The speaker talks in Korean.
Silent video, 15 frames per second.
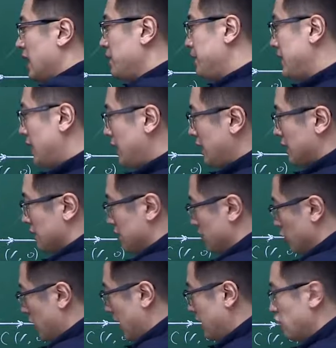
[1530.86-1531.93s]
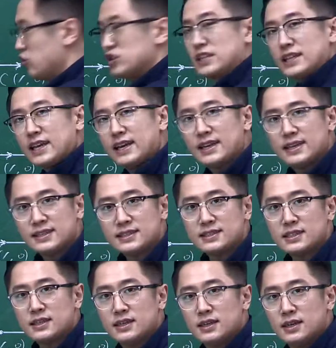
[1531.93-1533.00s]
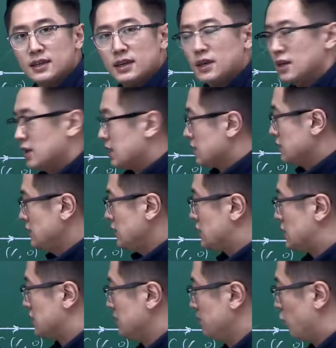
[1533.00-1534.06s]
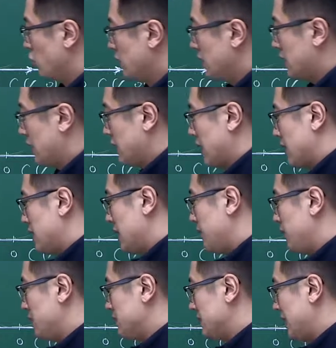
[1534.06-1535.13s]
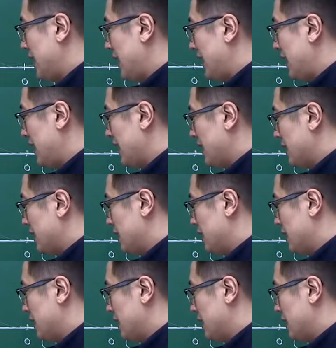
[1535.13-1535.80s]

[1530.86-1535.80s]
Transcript: AP랑 이게 AQ잖아. 그지? 근데 지금 보니까 얘를 한번 싹